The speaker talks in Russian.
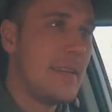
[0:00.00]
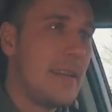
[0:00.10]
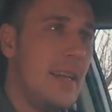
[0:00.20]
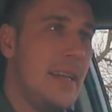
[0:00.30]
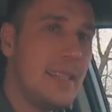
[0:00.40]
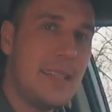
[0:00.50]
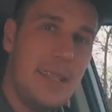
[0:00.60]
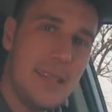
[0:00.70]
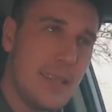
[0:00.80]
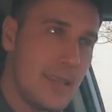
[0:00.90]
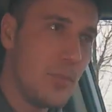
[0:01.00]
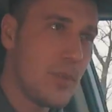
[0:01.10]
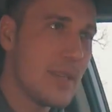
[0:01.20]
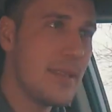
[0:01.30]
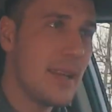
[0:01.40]
лет 10 тому
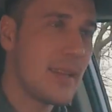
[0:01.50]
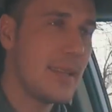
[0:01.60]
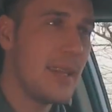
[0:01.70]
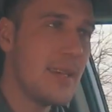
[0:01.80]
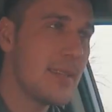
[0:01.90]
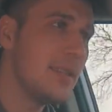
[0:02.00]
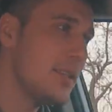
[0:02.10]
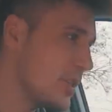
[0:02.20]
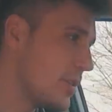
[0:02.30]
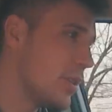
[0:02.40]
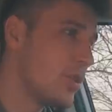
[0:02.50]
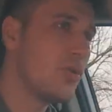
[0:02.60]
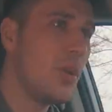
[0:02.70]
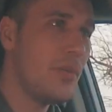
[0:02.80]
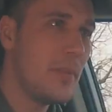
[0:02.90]
назад, когда я слышал,
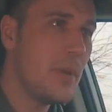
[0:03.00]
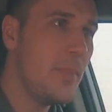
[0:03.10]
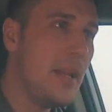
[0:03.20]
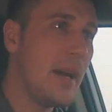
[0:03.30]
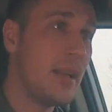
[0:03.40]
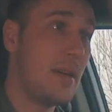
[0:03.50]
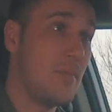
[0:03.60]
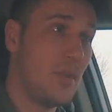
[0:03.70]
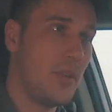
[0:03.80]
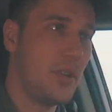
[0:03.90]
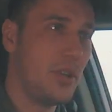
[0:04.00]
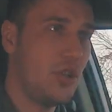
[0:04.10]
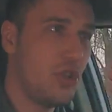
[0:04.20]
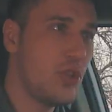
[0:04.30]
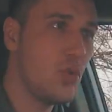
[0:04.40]
что у автомобиля там
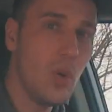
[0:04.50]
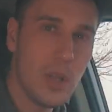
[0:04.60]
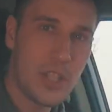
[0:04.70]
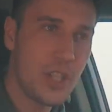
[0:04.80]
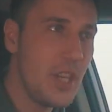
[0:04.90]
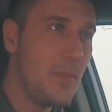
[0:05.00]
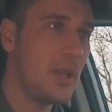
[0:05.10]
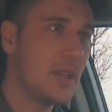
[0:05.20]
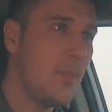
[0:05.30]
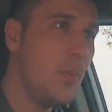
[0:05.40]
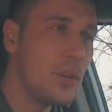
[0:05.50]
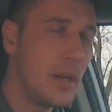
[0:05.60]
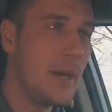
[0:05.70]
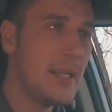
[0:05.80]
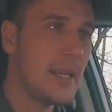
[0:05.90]
100 лошадей под
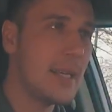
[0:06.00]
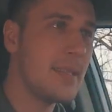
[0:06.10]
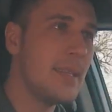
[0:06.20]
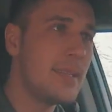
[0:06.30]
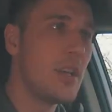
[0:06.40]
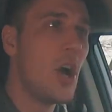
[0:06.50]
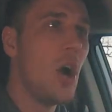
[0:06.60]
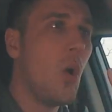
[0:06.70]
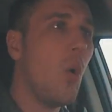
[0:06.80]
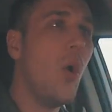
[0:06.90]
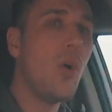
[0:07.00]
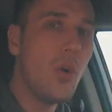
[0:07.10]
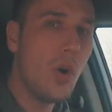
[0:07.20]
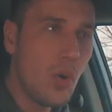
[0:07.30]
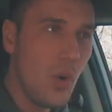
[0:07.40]
капотом, это казалось
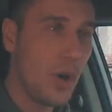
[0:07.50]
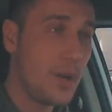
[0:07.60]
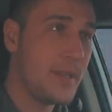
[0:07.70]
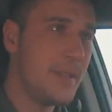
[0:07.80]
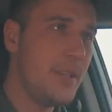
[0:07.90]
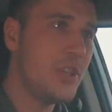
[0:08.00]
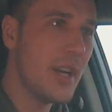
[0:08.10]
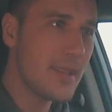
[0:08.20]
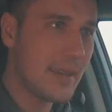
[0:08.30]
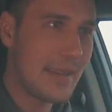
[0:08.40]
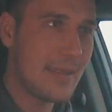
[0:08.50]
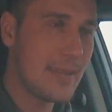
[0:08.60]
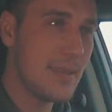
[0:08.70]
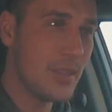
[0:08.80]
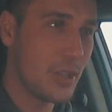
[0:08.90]
ого-го. Сейчас, когда ты
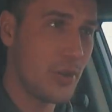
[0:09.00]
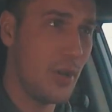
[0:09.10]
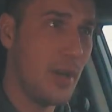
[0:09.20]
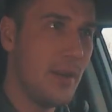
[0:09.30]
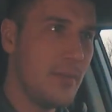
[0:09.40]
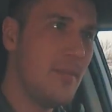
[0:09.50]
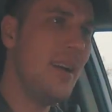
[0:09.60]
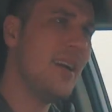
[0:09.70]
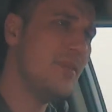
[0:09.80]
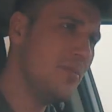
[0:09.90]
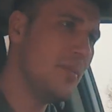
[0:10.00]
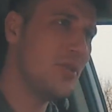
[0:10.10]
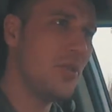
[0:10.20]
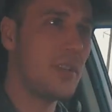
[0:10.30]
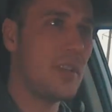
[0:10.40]
слышишь, что да, ну
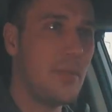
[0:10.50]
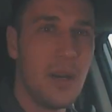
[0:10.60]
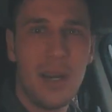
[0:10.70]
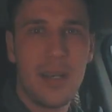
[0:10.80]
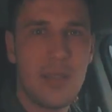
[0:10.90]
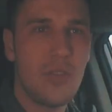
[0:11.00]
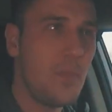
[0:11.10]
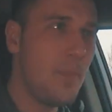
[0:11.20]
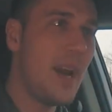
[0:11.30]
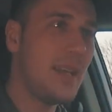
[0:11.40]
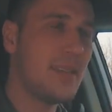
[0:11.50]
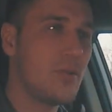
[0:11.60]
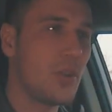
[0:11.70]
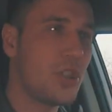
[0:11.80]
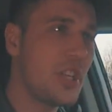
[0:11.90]
мотор там 105,
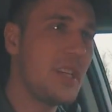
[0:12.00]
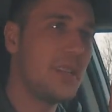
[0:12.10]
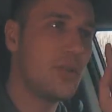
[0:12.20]
106,